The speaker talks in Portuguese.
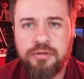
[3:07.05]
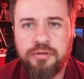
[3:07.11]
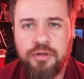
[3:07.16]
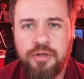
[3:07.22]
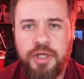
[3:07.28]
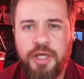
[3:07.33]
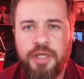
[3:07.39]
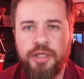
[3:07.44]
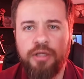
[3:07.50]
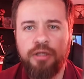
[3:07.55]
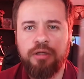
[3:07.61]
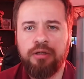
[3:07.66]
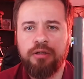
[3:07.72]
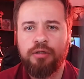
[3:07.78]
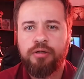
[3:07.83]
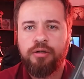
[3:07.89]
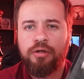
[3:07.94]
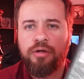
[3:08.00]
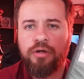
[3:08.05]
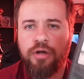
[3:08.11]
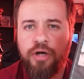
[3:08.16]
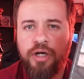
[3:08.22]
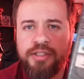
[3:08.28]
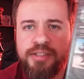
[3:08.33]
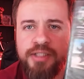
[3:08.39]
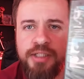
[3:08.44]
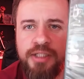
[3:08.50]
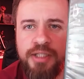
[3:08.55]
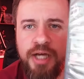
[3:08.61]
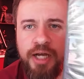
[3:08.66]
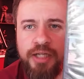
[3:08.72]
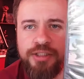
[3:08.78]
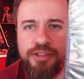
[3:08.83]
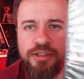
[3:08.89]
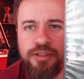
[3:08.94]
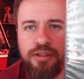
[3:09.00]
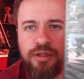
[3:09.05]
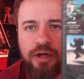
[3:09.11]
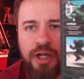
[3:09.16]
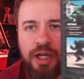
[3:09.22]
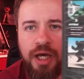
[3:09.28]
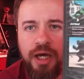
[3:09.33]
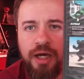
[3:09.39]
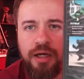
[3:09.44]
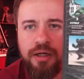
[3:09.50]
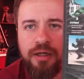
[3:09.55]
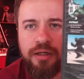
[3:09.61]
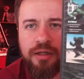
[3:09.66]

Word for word: Olha aí. Olha a insanidade. Olha lá.